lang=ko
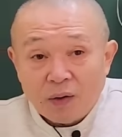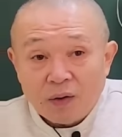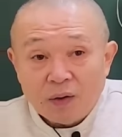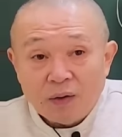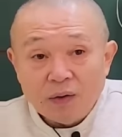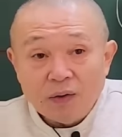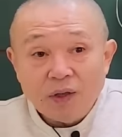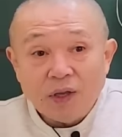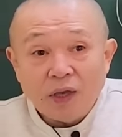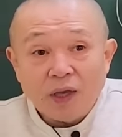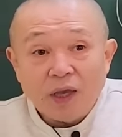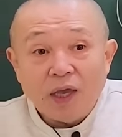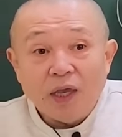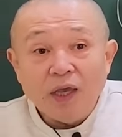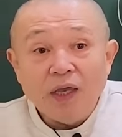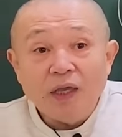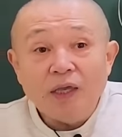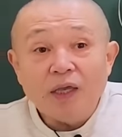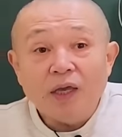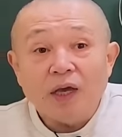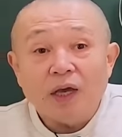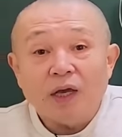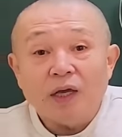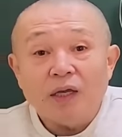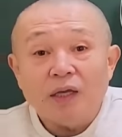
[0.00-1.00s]
근데
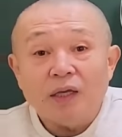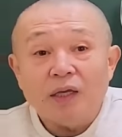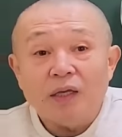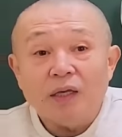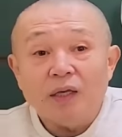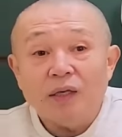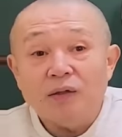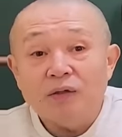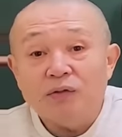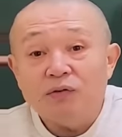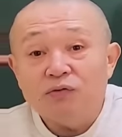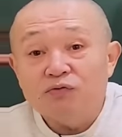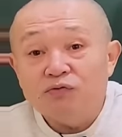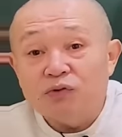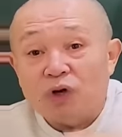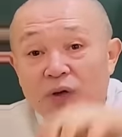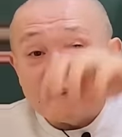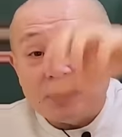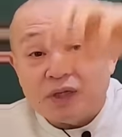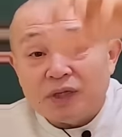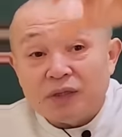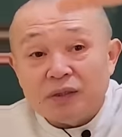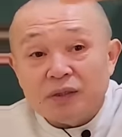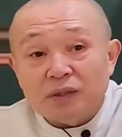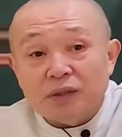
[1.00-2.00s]
AI는 누가
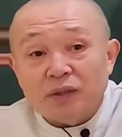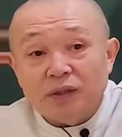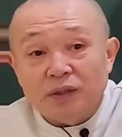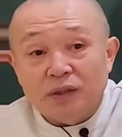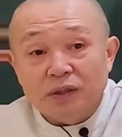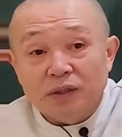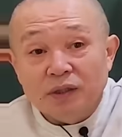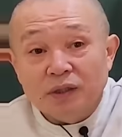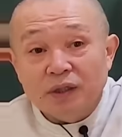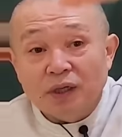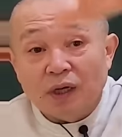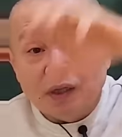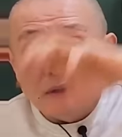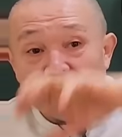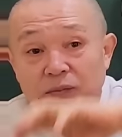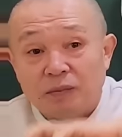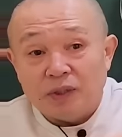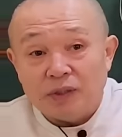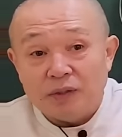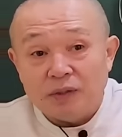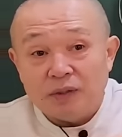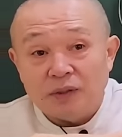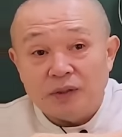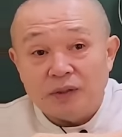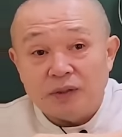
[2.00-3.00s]
만든 거예요? 인간이
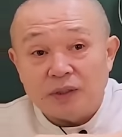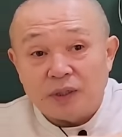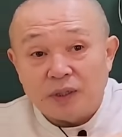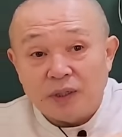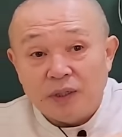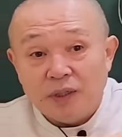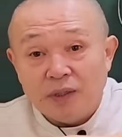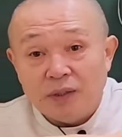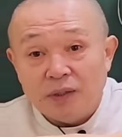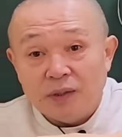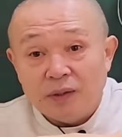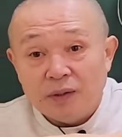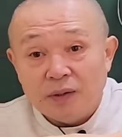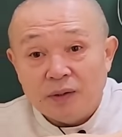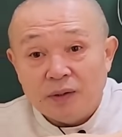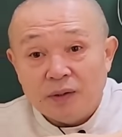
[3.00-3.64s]
만든 거잖아요.